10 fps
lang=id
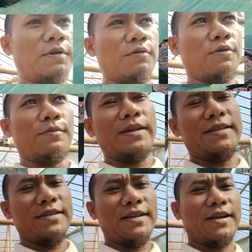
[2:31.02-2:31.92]
mau komen
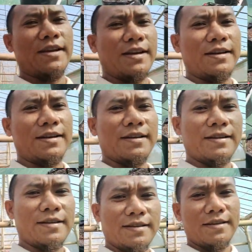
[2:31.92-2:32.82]
silahkan
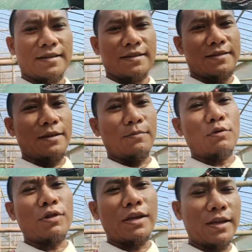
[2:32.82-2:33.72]
yang
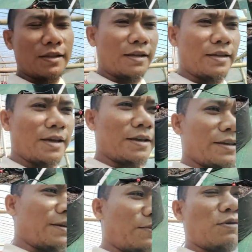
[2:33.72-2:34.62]
mau tanya-tanya
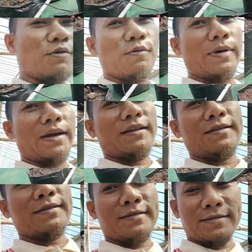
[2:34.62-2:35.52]
yang mau komen
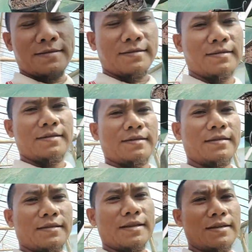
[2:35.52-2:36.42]

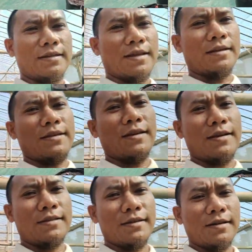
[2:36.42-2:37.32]

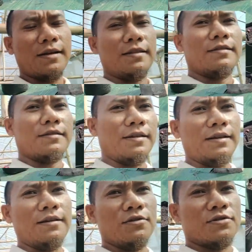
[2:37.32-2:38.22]
tanya-tanya terkait
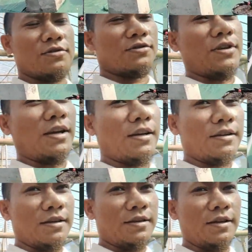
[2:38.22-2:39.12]
greenhouse yang
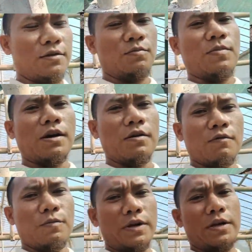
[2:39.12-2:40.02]
ada di Edupark
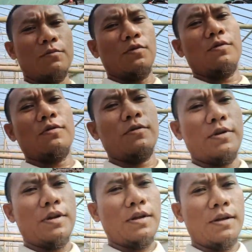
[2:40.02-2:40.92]
Mau pening monggo
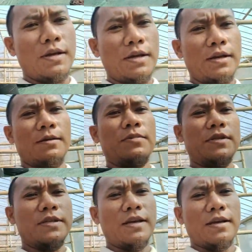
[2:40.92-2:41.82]
Anda
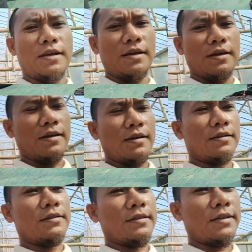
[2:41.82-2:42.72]
bisa
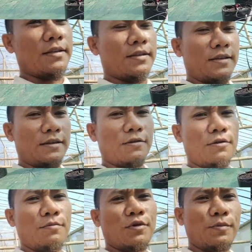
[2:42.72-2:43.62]
chat di
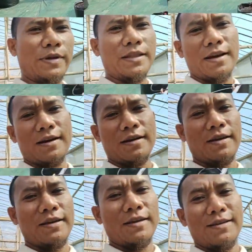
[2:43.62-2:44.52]
kolom komentar oke
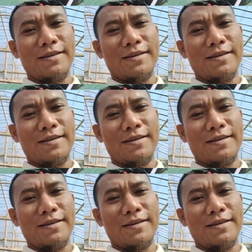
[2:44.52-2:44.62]
okay?